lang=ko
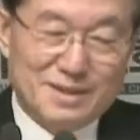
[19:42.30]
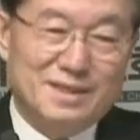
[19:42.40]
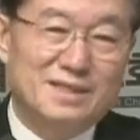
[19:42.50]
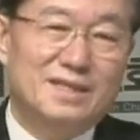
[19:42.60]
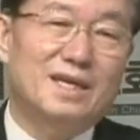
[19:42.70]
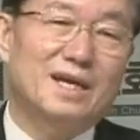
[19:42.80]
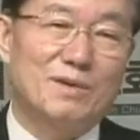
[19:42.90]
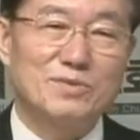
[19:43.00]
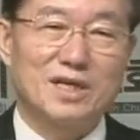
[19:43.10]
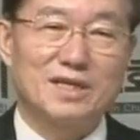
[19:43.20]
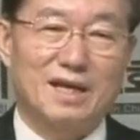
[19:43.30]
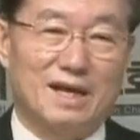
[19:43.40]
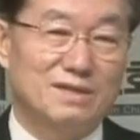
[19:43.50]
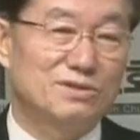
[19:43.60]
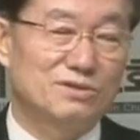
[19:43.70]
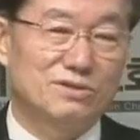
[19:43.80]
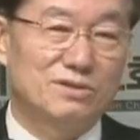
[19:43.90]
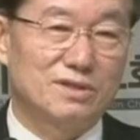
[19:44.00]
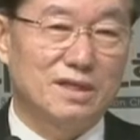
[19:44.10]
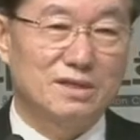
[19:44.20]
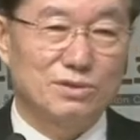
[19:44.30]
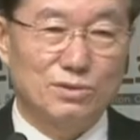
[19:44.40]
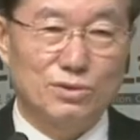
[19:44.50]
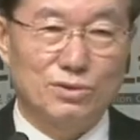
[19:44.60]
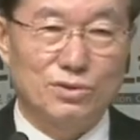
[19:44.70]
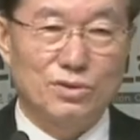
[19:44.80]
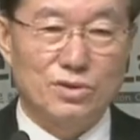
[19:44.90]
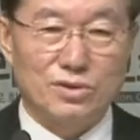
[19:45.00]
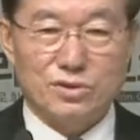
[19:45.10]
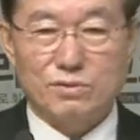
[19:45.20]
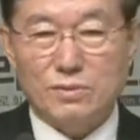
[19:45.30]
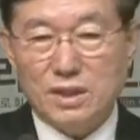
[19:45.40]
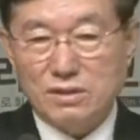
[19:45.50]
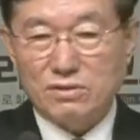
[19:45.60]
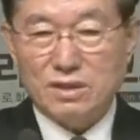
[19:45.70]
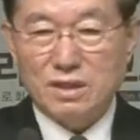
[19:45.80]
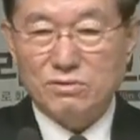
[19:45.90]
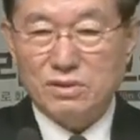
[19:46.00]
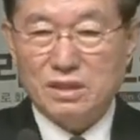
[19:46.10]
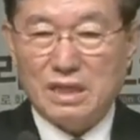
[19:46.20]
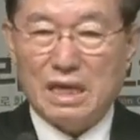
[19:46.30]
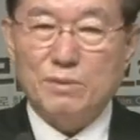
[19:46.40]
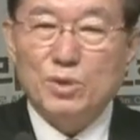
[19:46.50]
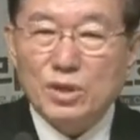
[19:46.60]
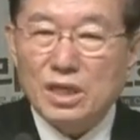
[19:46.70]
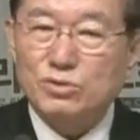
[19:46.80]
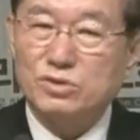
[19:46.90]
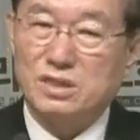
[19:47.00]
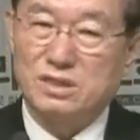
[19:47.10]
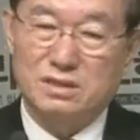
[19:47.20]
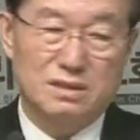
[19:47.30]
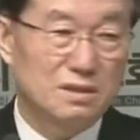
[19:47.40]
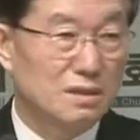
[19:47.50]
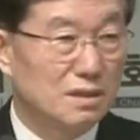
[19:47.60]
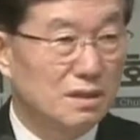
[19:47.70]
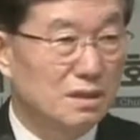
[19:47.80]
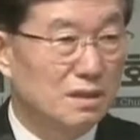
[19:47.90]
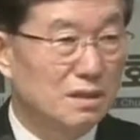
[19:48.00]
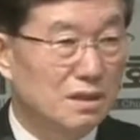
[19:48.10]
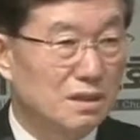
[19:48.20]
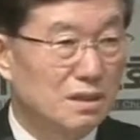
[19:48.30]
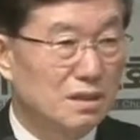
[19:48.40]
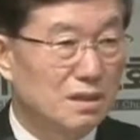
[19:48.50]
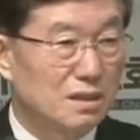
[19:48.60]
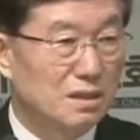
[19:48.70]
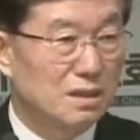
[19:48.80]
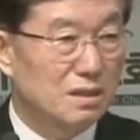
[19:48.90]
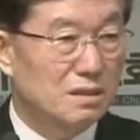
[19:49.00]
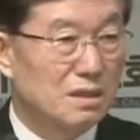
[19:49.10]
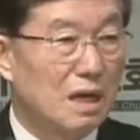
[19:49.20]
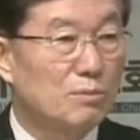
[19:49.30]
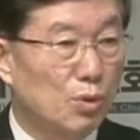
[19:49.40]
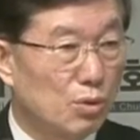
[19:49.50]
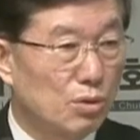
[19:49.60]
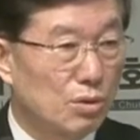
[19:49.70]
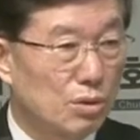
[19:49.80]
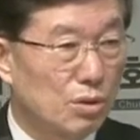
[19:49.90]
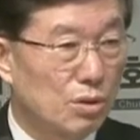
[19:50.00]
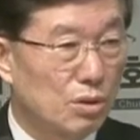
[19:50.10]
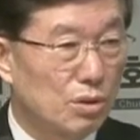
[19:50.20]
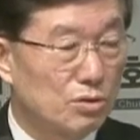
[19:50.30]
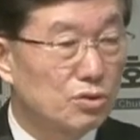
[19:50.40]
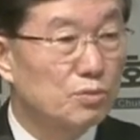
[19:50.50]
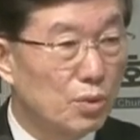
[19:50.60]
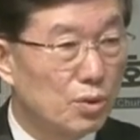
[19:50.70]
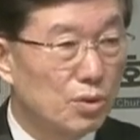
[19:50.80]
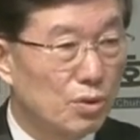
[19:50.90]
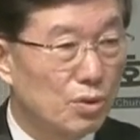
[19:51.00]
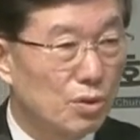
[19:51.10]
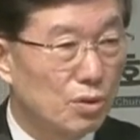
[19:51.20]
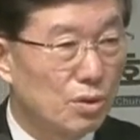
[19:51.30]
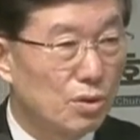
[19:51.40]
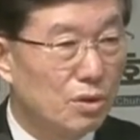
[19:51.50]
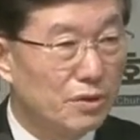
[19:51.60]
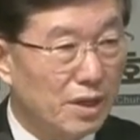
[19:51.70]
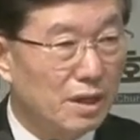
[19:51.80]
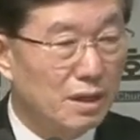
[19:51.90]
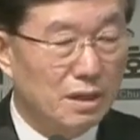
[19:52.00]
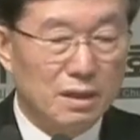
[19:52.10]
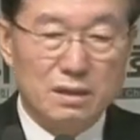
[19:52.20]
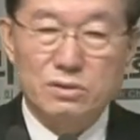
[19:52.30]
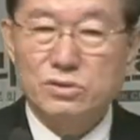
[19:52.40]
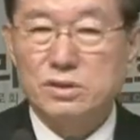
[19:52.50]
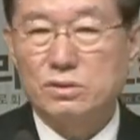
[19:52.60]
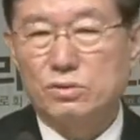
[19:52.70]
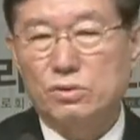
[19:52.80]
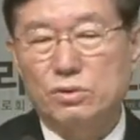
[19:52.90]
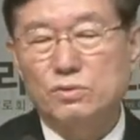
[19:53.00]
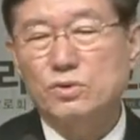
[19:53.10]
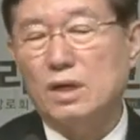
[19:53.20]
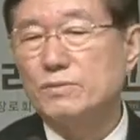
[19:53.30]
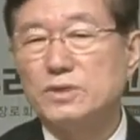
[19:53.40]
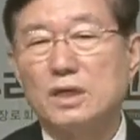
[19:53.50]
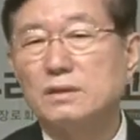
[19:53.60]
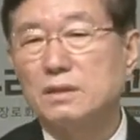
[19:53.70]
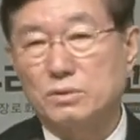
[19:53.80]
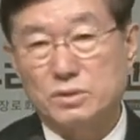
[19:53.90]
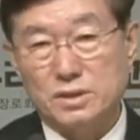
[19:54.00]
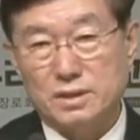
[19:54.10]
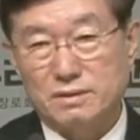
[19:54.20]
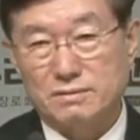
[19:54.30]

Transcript: 이게 감사한 게 아니에요. 아니고 정말 이렇게 우리의 내면에 주신 에? 예? 그 행복 축복, 은혜 이것이 너무 감사하더라고 제가.